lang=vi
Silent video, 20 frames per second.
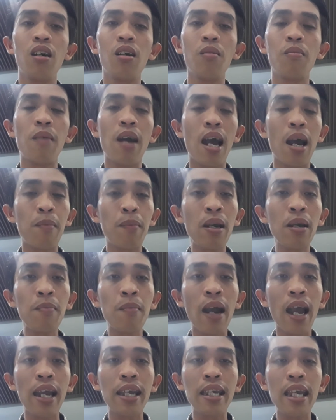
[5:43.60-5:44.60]
mà mấy
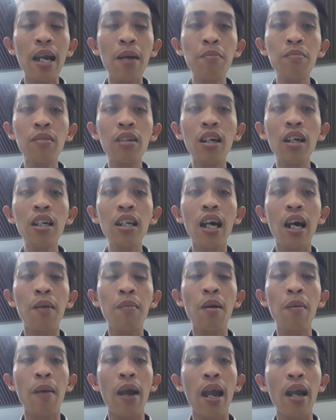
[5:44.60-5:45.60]
bạn dám đứng lên
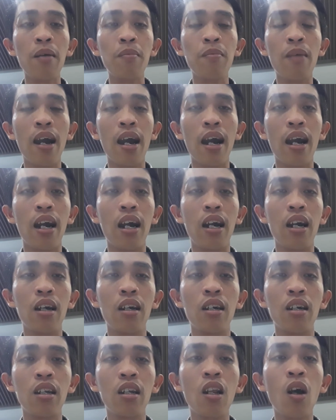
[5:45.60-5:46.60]
mấy bạn mà
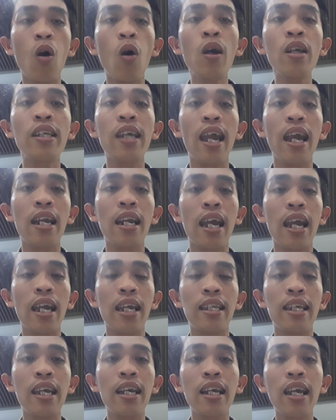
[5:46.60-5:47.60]
nói chuyện
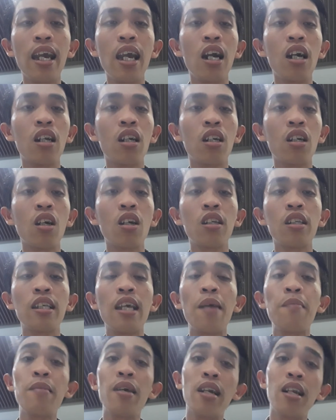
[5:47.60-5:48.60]
này chuyện kia
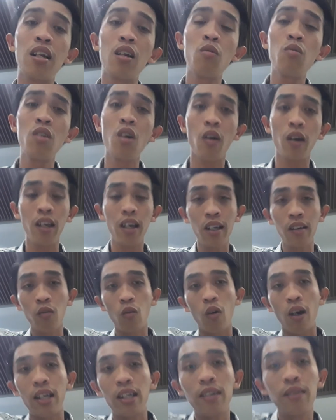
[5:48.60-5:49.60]
xem như là đúng rồi á
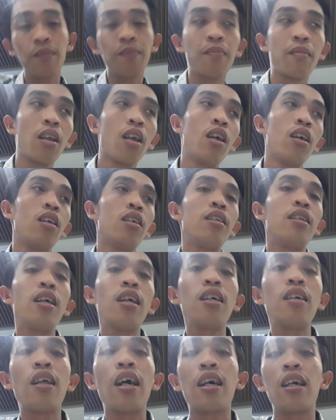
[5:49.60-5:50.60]
quậy
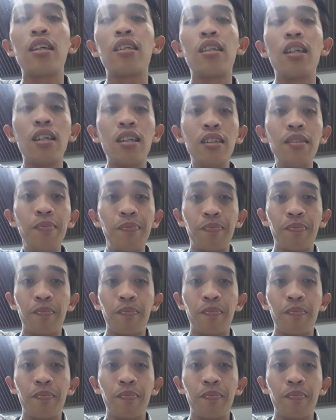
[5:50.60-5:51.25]
như là thật sự